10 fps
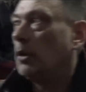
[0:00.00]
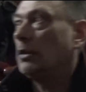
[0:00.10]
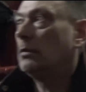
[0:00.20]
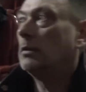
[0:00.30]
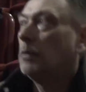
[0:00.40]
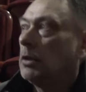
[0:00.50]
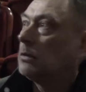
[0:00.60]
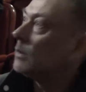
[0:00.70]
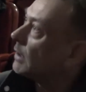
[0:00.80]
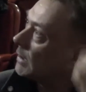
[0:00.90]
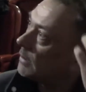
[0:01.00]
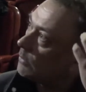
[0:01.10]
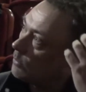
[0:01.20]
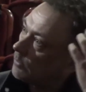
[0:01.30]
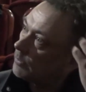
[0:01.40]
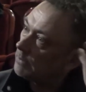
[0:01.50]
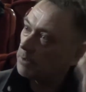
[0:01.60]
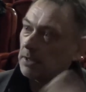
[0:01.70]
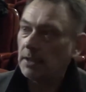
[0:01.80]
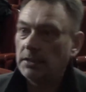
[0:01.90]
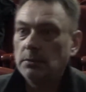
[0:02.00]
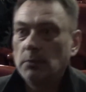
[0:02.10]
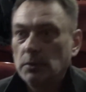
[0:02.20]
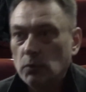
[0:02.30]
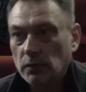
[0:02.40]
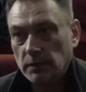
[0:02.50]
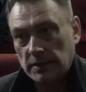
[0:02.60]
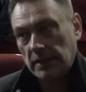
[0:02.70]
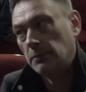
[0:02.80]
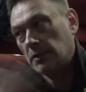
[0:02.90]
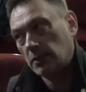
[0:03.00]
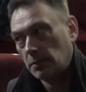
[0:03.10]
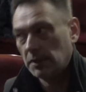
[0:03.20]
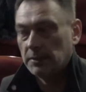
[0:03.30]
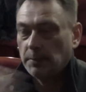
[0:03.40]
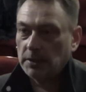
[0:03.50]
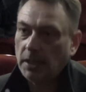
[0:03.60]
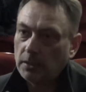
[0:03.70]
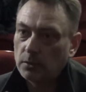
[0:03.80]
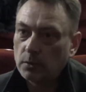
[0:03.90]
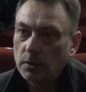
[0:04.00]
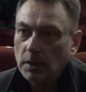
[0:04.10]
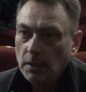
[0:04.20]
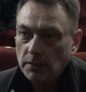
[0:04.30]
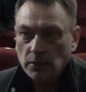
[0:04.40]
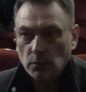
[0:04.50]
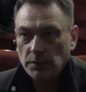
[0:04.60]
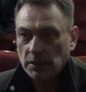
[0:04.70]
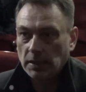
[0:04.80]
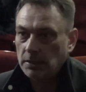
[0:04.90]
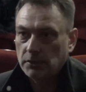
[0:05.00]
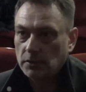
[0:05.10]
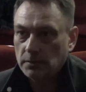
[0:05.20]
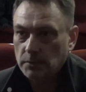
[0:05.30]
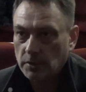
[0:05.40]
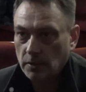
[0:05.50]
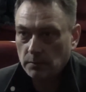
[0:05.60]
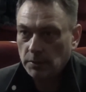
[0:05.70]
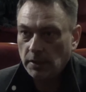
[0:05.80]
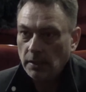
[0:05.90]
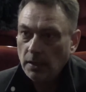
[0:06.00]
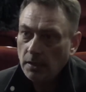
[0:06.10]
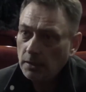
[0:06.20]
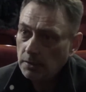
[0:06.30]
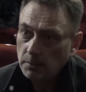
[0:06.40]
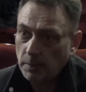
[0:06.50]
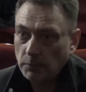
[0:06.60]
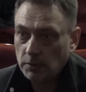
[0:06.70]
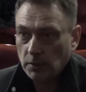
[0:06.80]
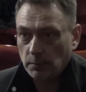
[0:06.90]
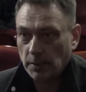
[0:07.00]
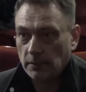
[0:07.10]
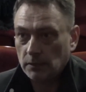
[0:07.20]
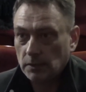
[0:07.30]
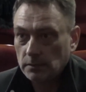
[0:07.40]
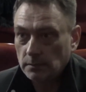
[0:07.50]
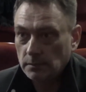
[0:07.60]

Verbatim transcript: moją, moją y, głównym zadaniem, moim głównym zadaniem jest zrobienie spektaklu. Nie lubię gadać o tym, co robię i mam do tego prawo.